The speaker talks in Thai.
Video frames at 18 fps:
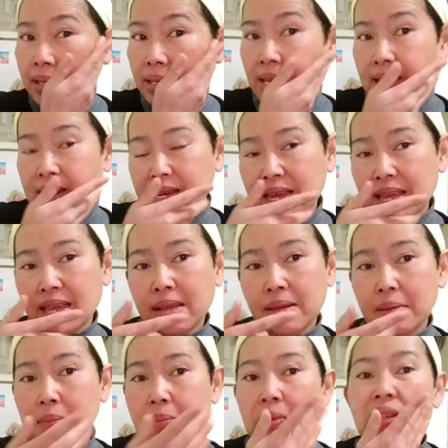ถ้าใคร
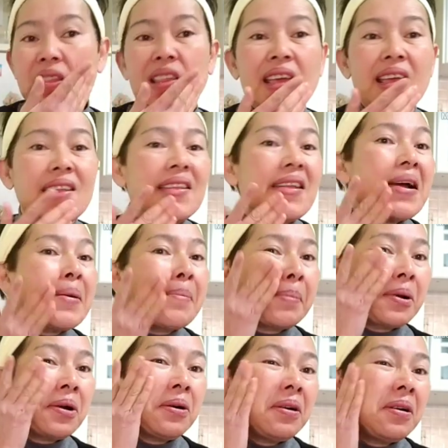ไม่ได้
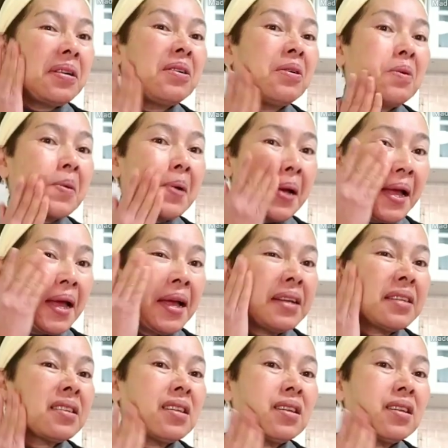ทำก็ลองหา